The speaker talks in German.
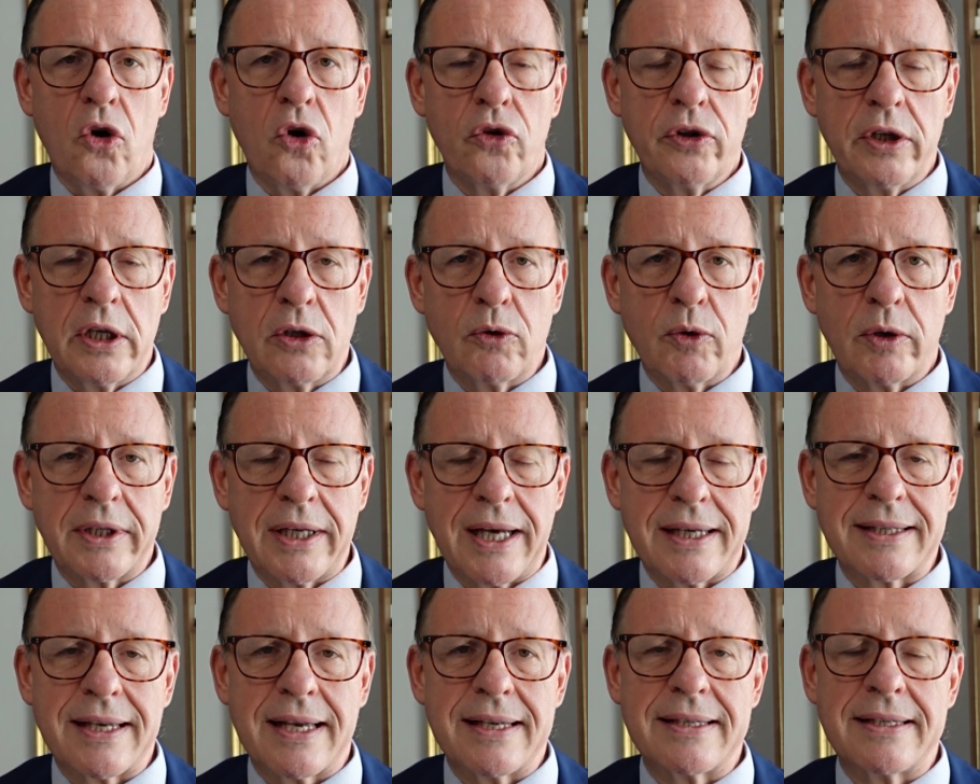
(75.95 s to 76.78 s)
und nicht nur
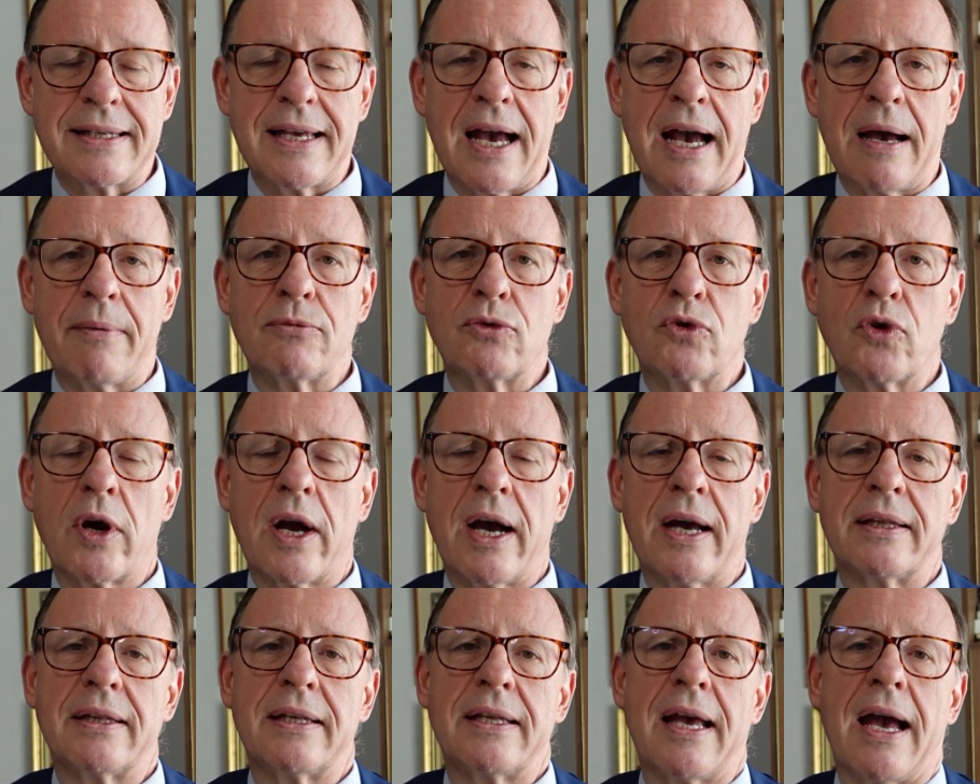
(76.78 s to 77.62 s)
das, sie haben
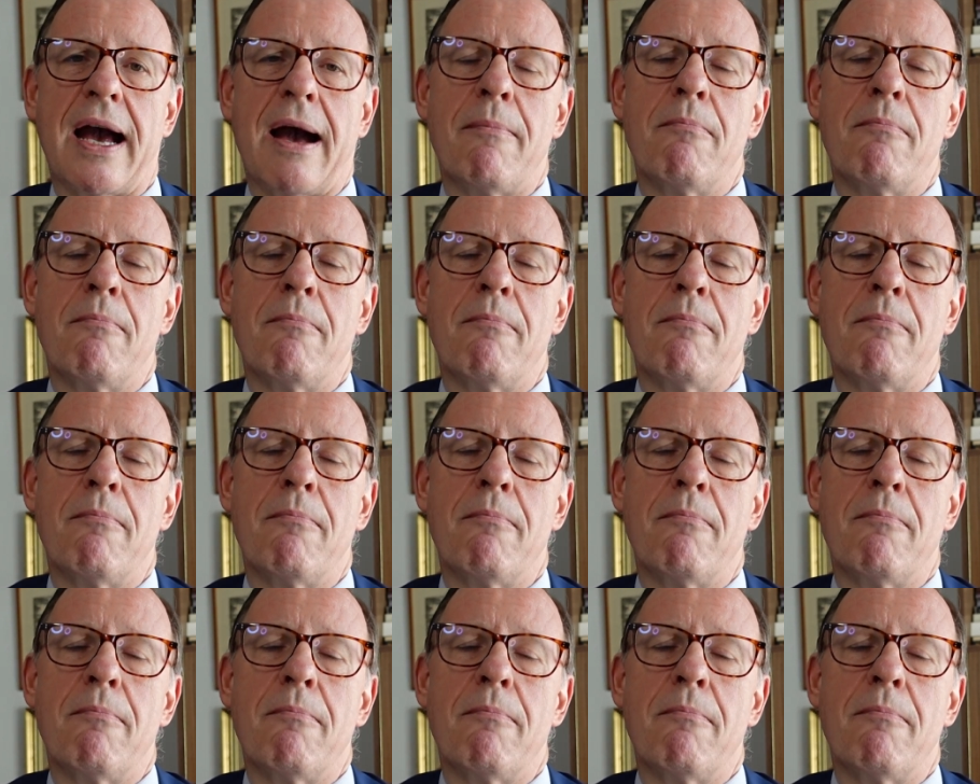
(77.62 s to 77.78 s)
sogar die